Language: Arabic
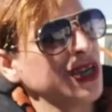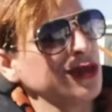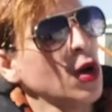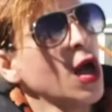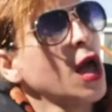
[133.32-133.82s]

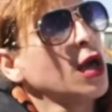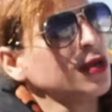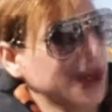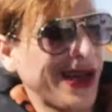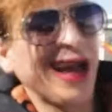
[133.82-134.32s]
يخدم
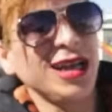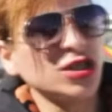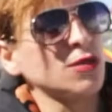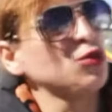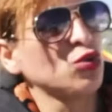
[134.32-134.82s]

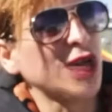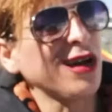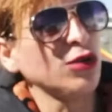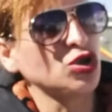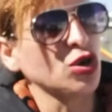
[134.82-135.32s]
علاش جبدوا
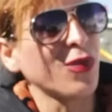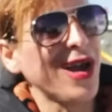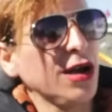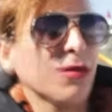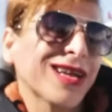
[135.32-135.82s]
ودخلوش
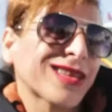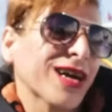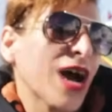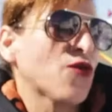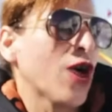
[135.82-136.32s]
رواحهم خاطر
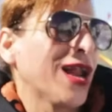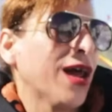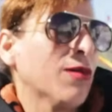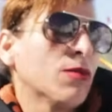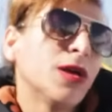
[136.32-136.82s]
يخافوا
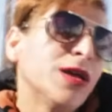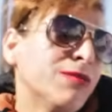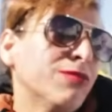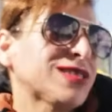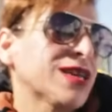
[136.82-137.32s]
على
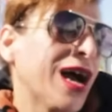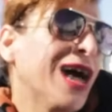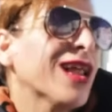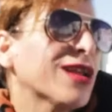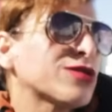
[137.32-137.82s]
مثلا
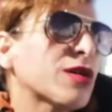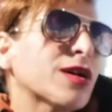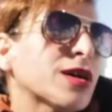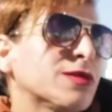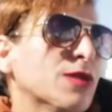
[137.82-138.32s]
على
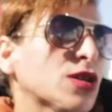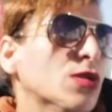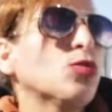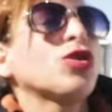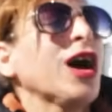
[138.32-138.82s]

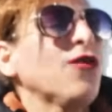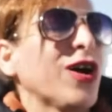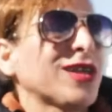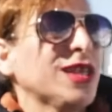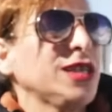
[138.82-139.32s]
خدمتهم
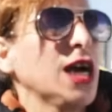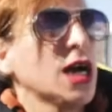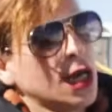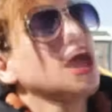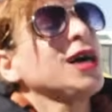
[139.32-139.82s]
ويخافوا على الدنيا
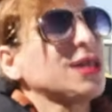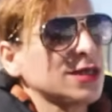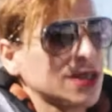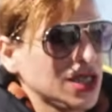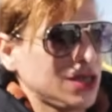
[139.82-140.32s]
خاطر
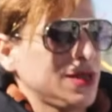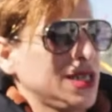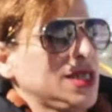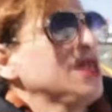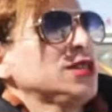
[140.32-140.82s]
تنجم
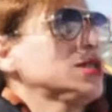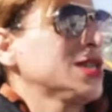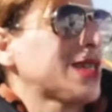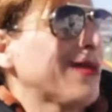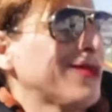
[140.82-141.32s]
الناس هذه
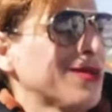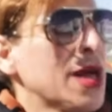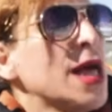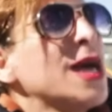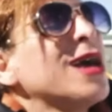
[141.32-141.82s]
شنو تعمل
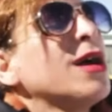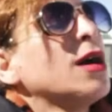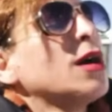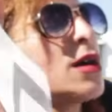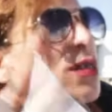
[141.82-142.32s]

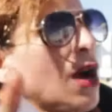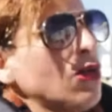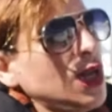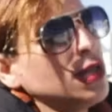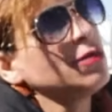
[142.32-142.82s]
رضا
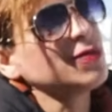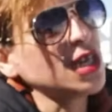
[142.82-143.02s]
ولادهم